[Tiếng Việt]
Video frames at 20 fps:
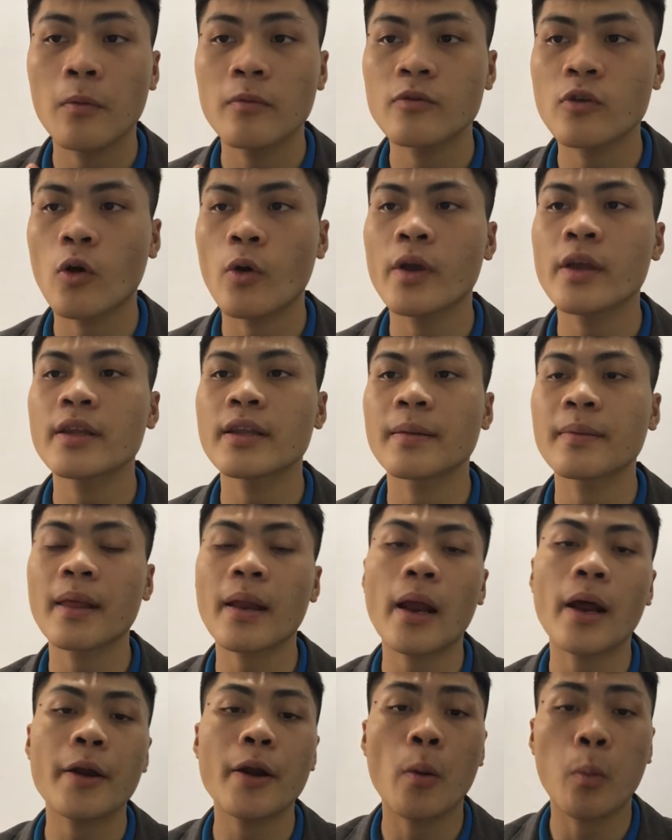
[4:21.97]
rồi đến thế
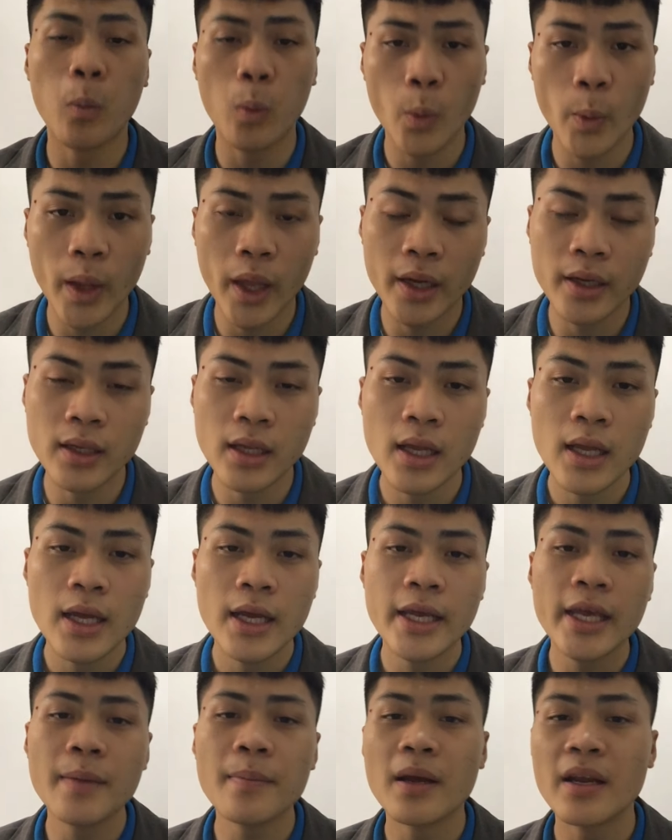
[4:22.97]
là độc quyền
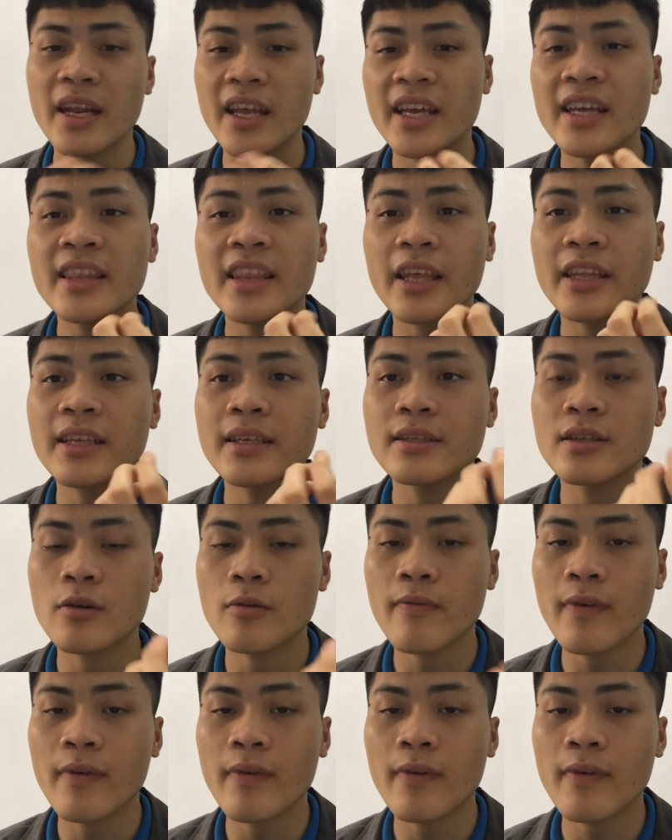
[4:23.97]
khi mà nền kinh tế thị trường